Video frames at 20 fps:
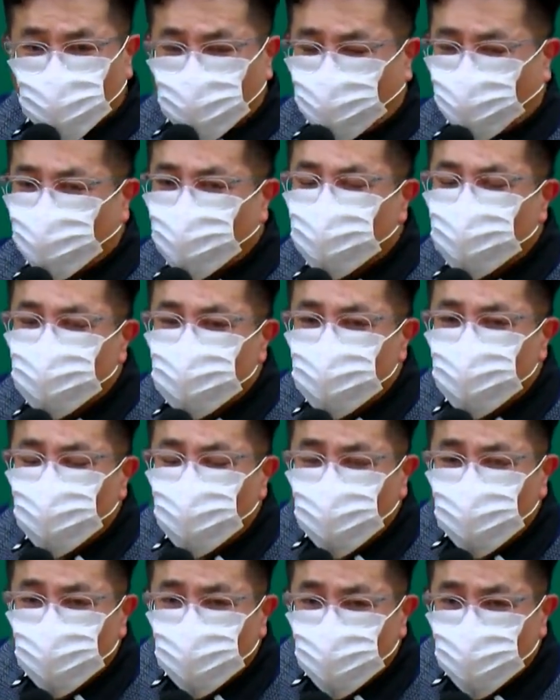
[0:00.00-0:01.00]
안 미치면
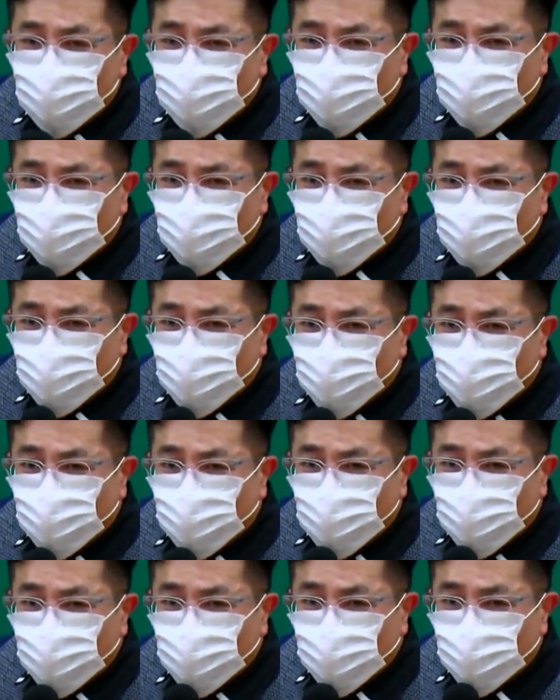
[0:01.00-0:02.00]
어떻게 돼요?
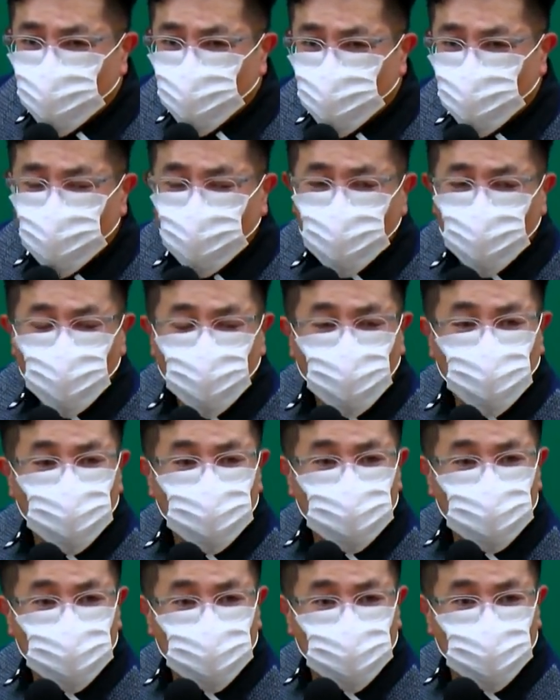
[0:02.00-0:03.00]
은행은 돈
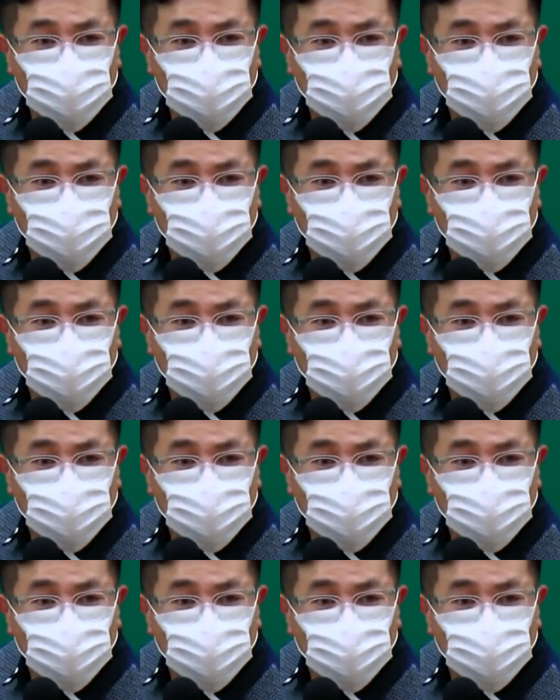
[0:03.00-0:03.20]
뛰지.